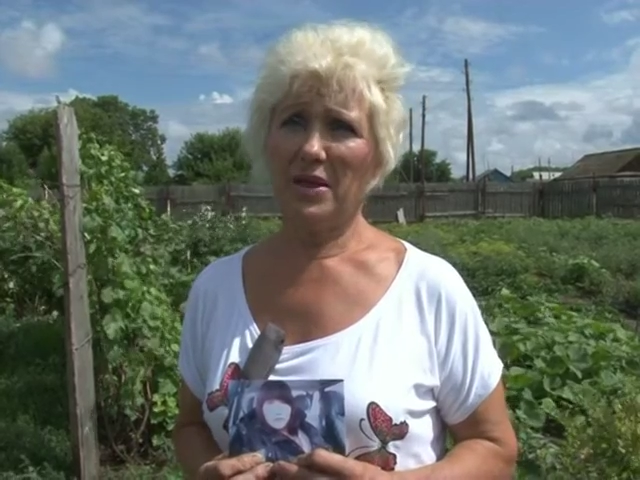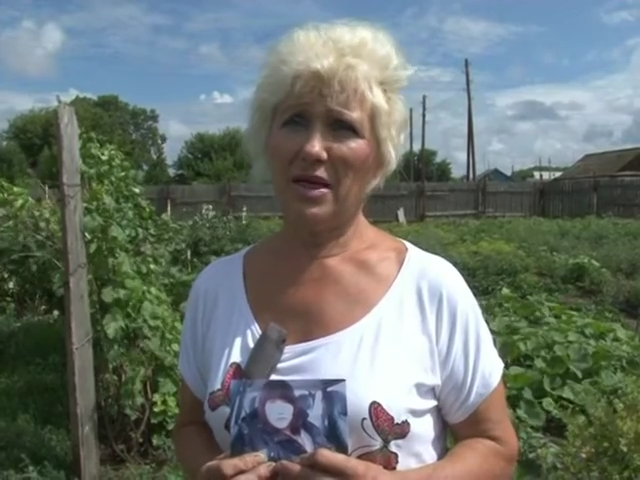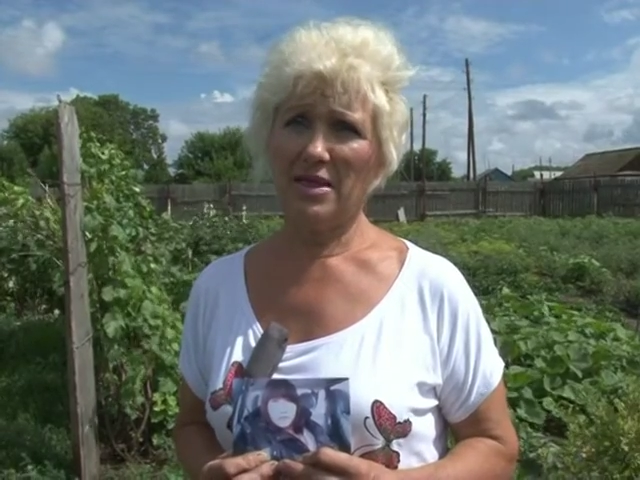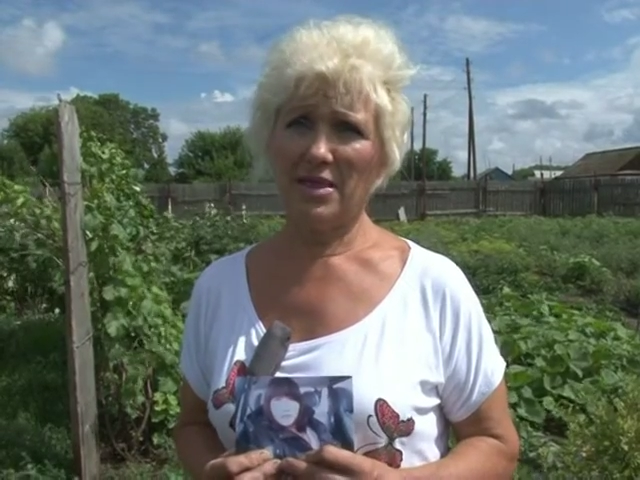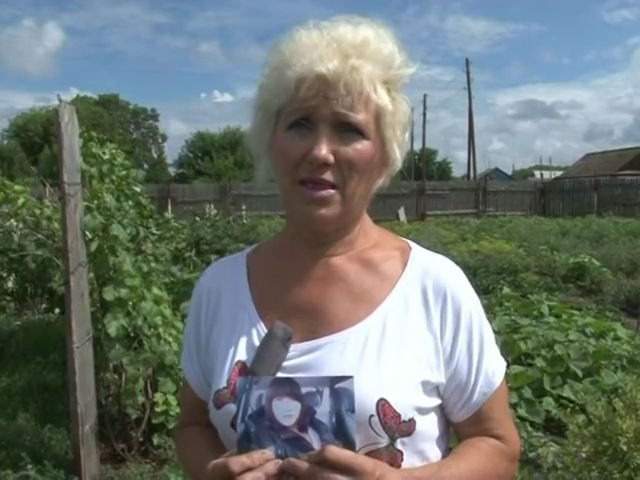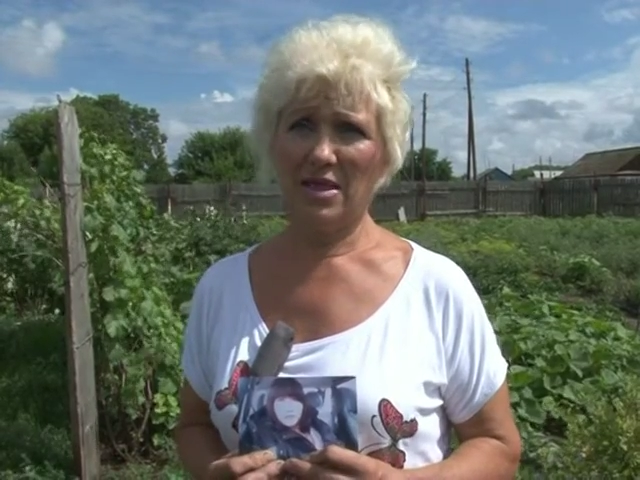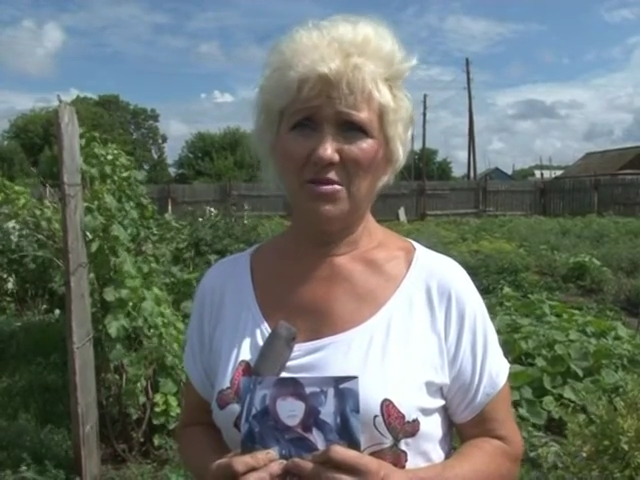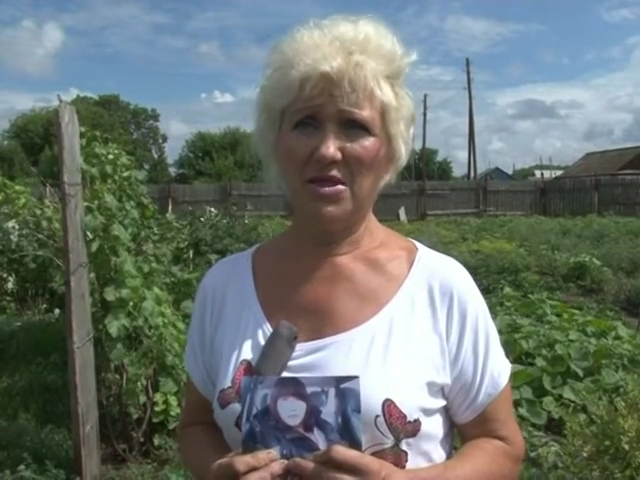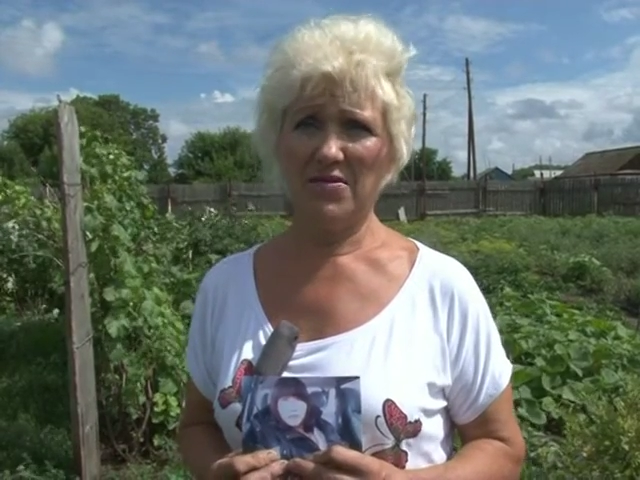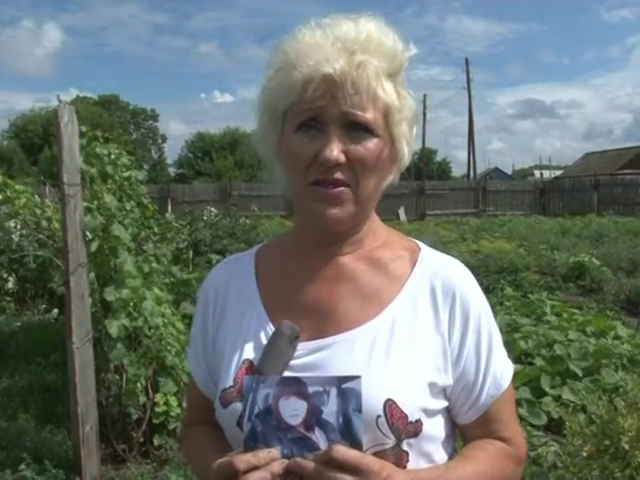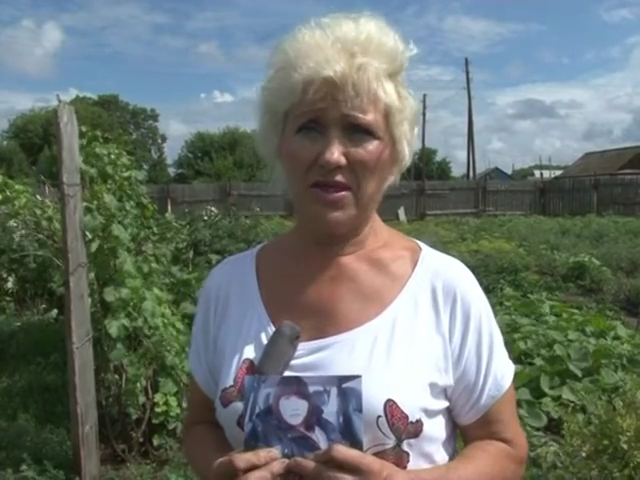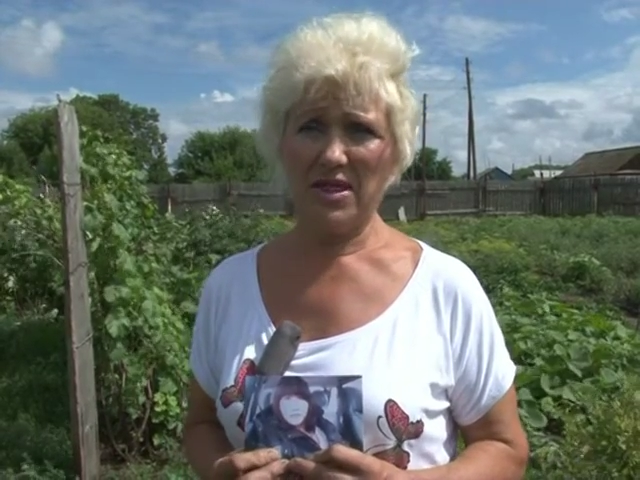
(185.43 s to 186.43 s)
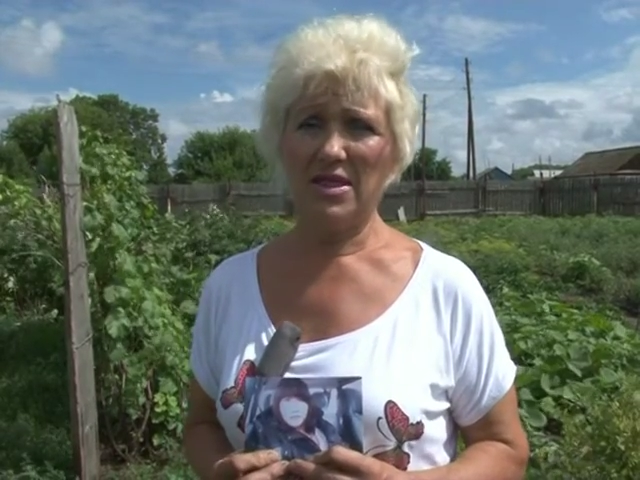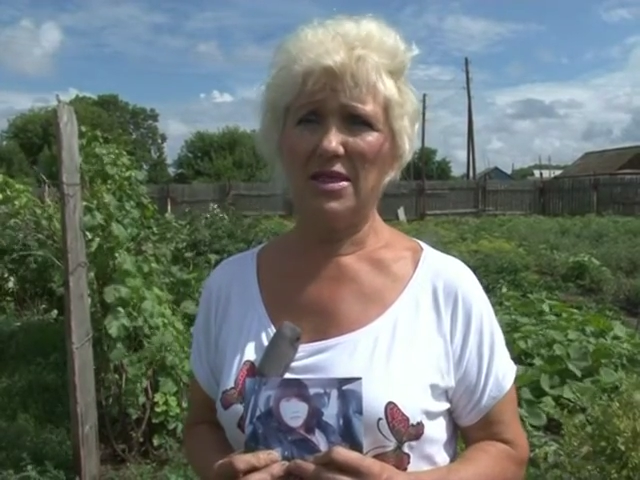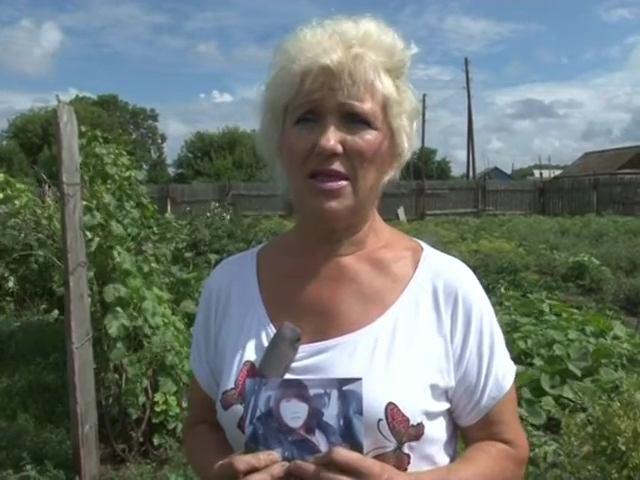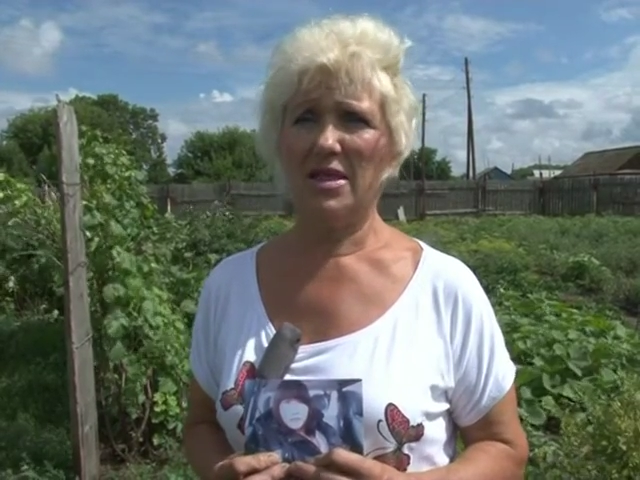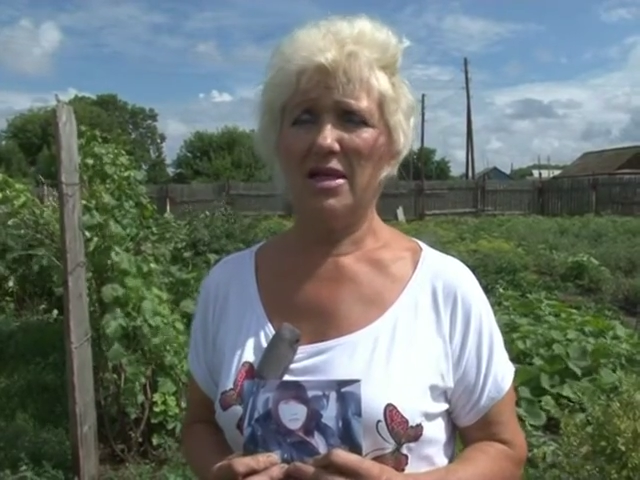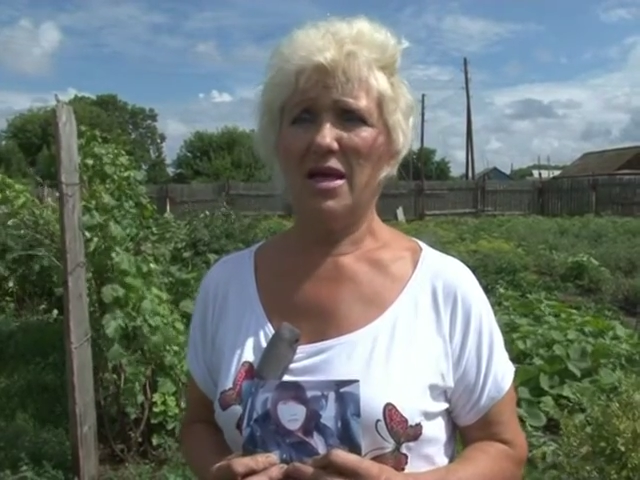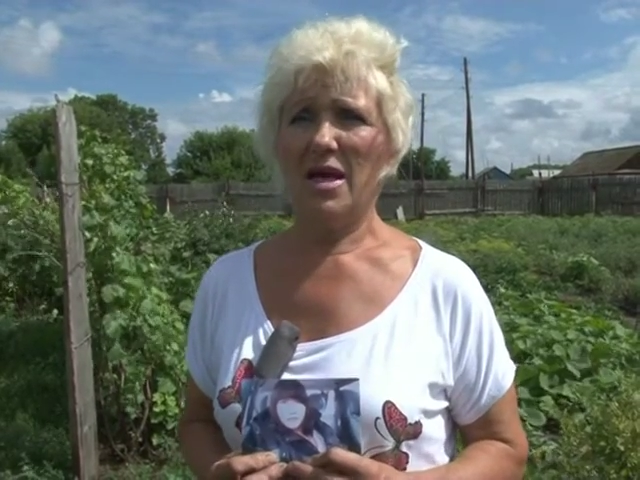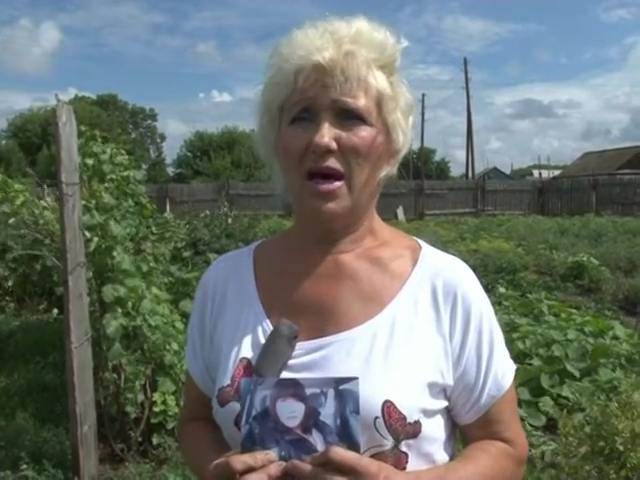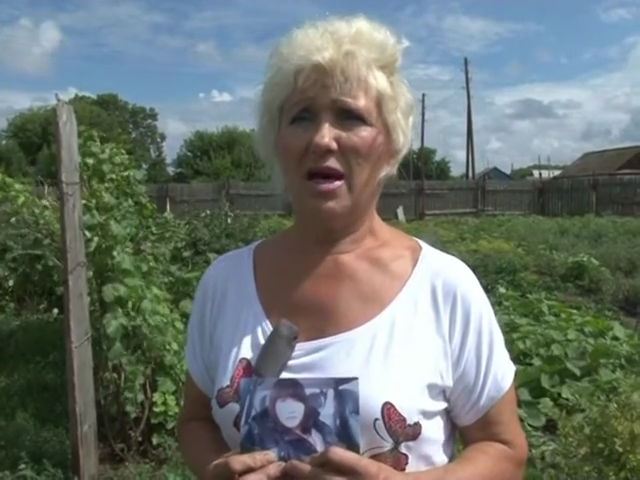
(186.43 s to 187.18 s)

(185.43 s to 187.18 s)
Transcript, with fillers: показаниям свидетелей,